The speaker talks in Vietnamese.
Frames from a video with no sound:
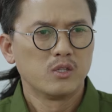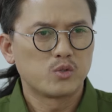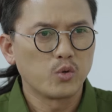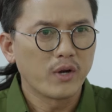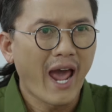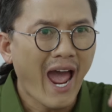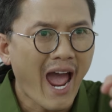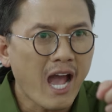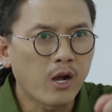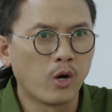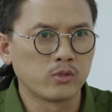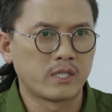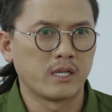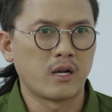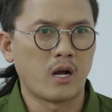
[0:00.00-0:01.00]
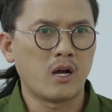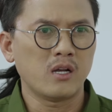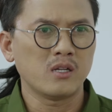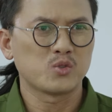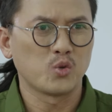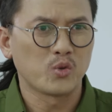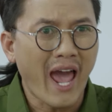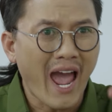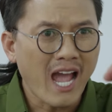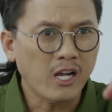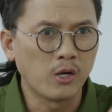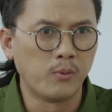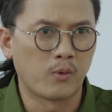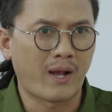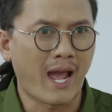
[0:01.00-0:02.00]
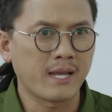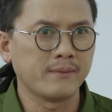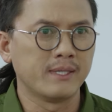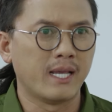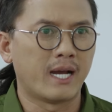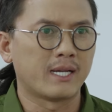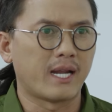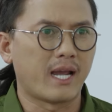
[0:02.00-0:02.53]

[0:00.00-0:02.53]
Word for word: tôi đá cô thì có tôi đá cô một cái bây giờ